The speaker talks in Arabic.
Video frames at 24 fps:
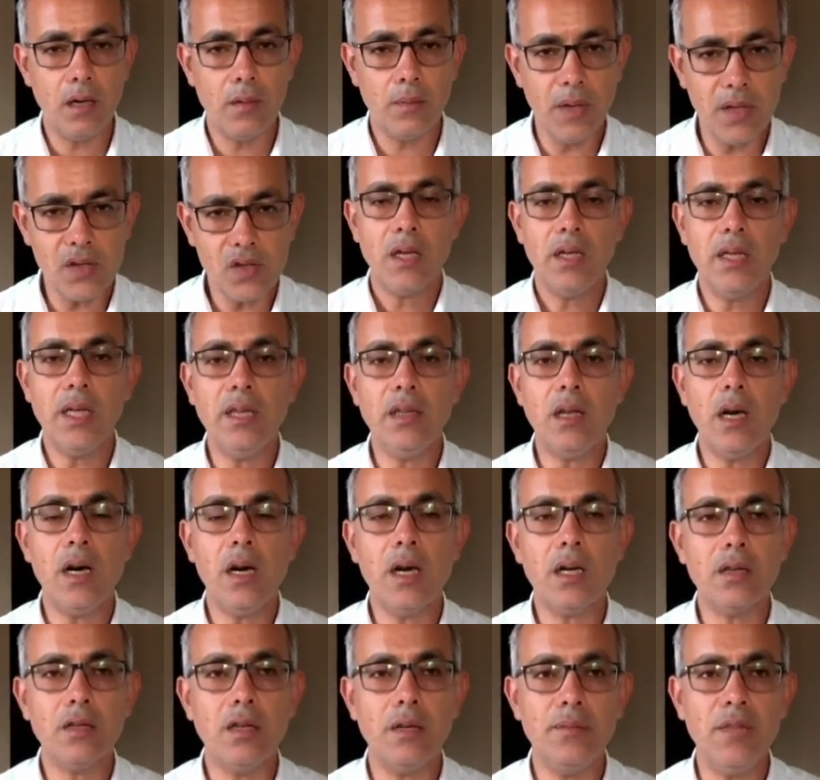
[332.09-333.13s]
مصر ليه
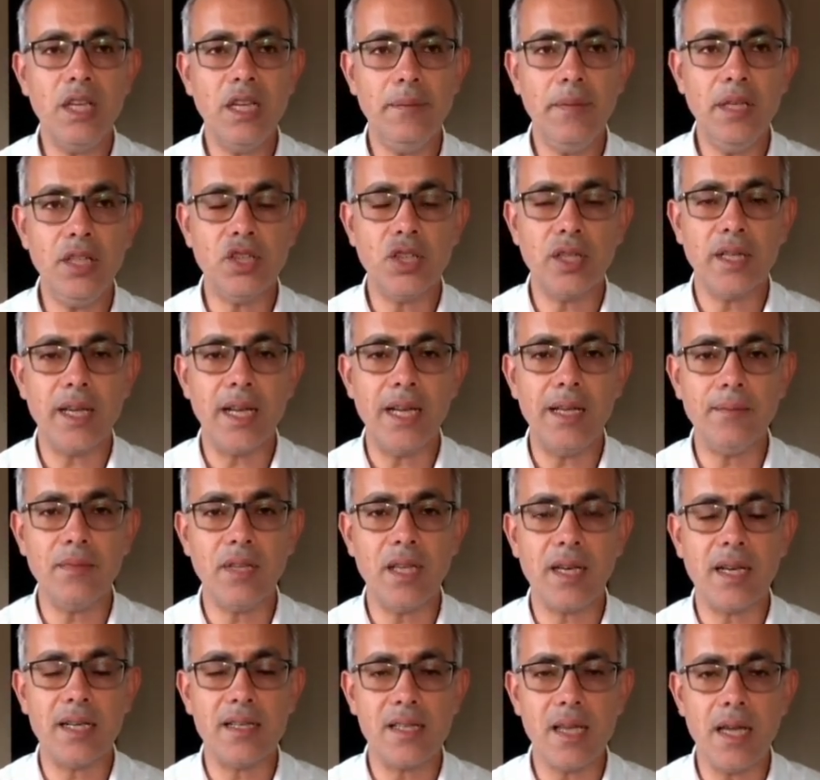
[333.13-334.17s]
النهارده ما بنعملش الكلام ده
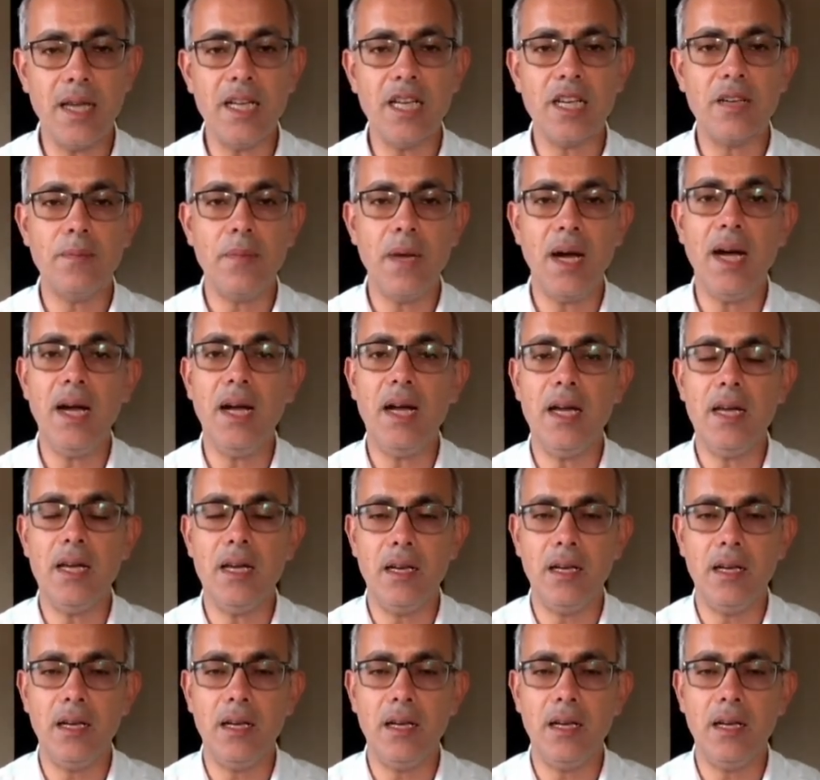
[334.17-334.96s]
كذلك مع